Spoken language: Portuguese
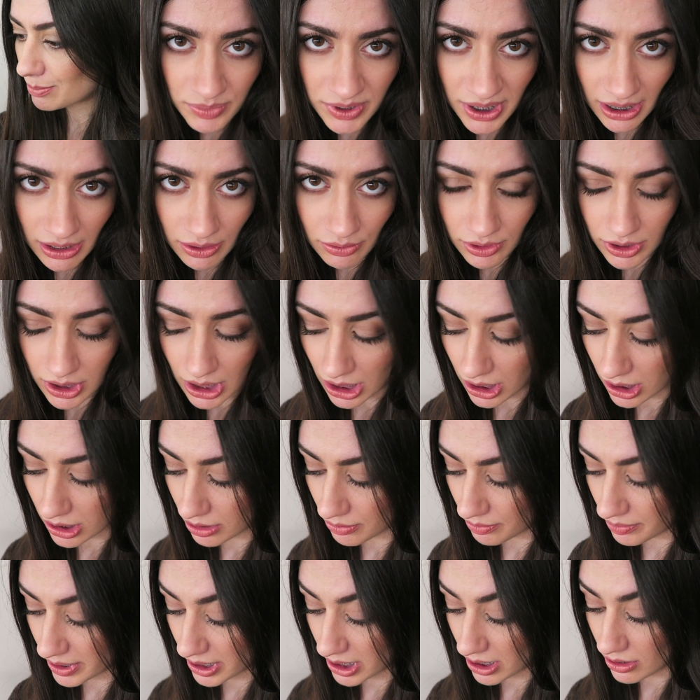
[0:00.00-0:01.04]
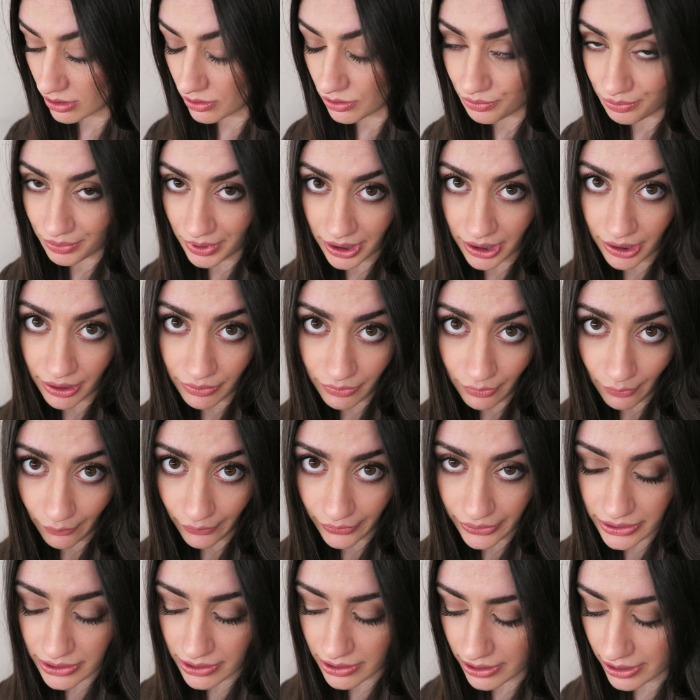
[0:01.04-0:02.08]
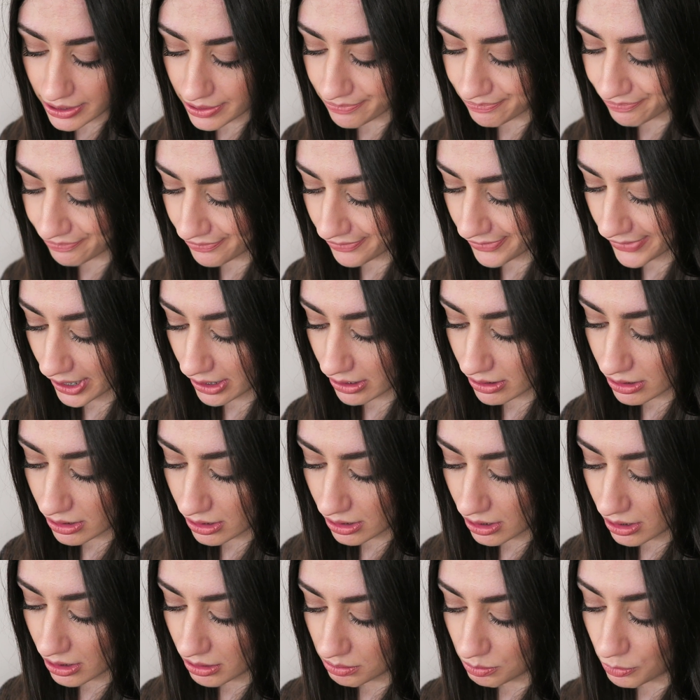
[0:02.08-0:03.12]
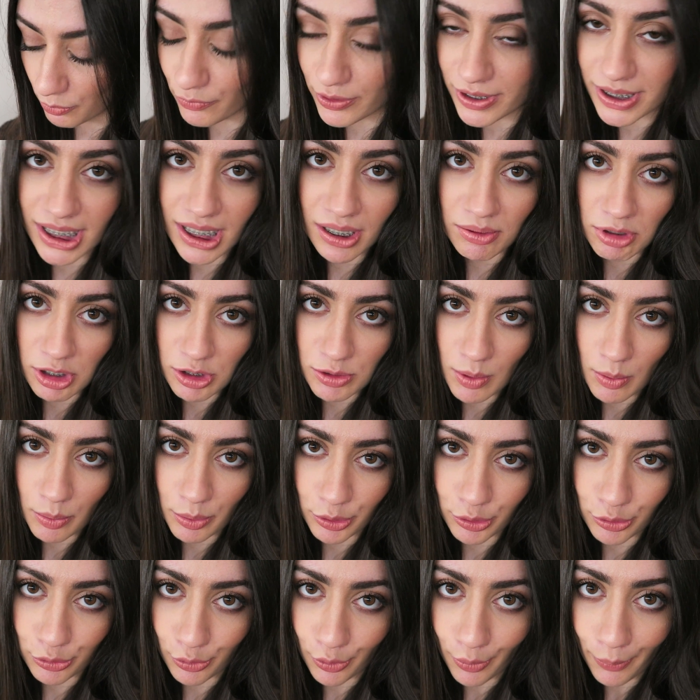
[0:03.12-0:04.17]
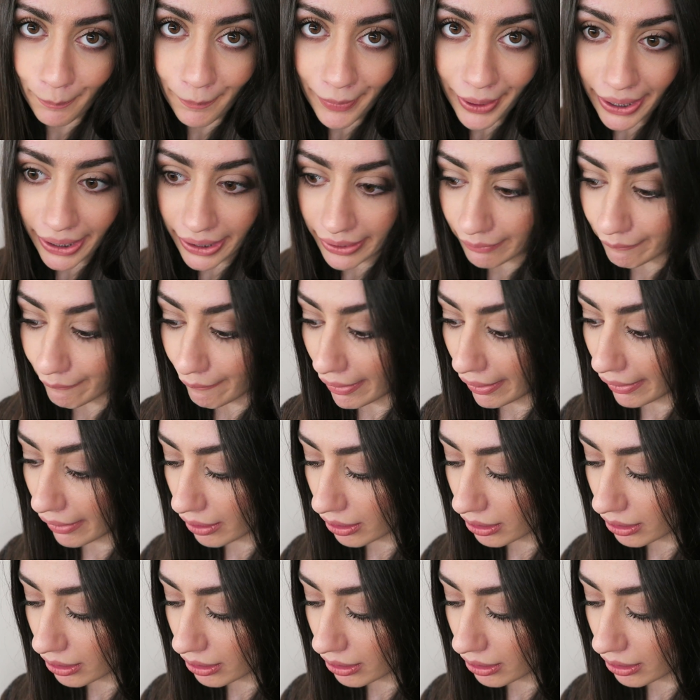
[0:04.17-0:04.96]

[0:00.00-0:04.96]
Apesar de eu achar que não preciso de uma detox, vou fazer a mesma porque eu comprei, não é?